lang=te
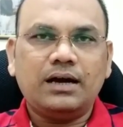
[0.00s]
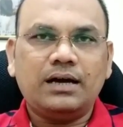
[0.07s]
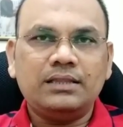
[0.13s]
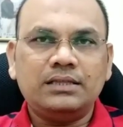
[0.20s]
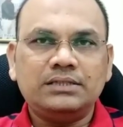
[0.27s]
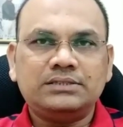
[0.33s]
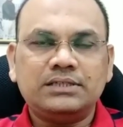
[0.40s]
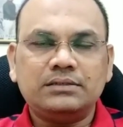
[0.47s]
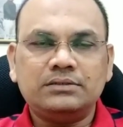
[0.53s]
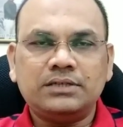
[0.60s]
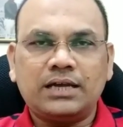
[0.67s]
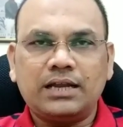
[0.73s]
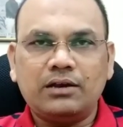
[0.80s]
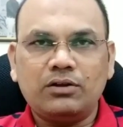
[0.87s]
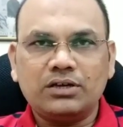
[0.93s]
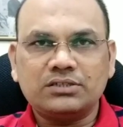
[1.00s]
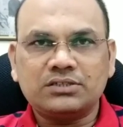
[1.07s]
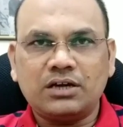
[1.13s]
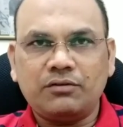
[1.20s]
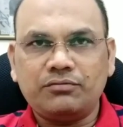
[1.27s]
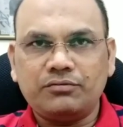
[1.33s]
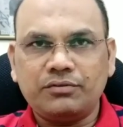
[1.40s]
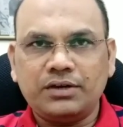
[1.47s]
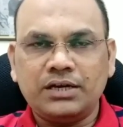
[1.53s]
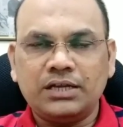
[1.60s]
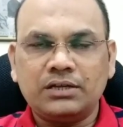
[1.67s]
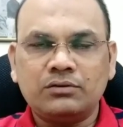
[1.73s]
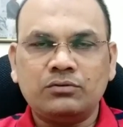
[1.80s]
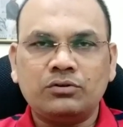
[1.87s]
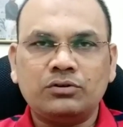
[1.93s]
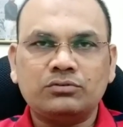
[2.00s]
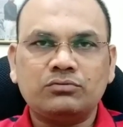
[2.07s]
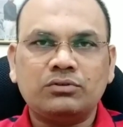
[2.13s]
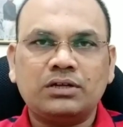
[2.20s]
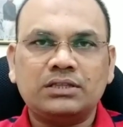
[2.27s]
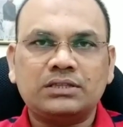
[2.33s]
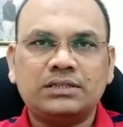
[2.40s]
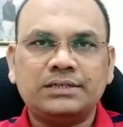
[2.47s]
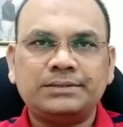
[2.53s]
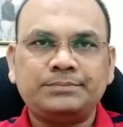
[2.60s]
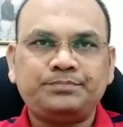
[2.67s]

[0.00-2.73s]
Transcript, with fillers: అది జనాల్లోకి సాఫ్ట్వేర్ గ్రోత్ ఉన్నంత